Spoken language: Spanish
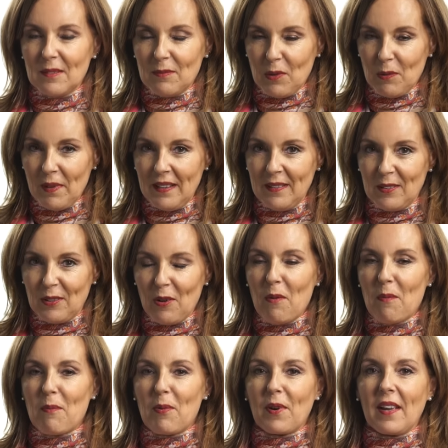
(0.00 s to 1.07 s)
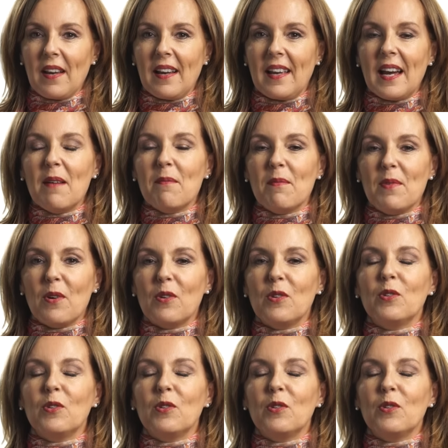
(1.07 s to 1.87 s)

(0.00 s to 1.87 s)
momento, porque el cambio